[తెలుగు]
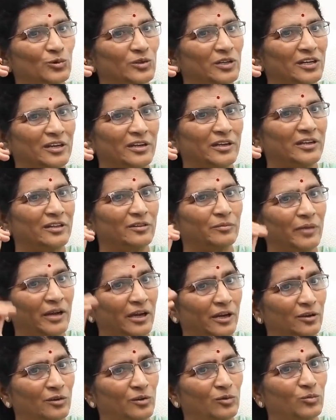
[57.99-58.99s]
కుదేలేని
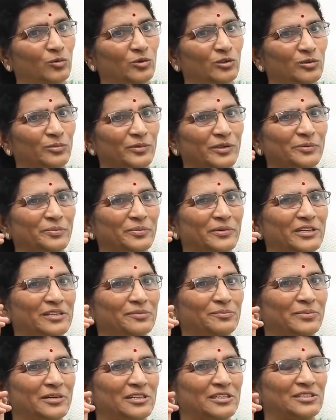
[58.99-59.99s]
బ్యాంకులు మూతపడి
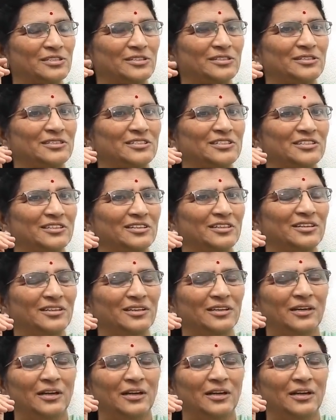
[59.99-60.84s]
పరి పరిస్థితి వచ్చింది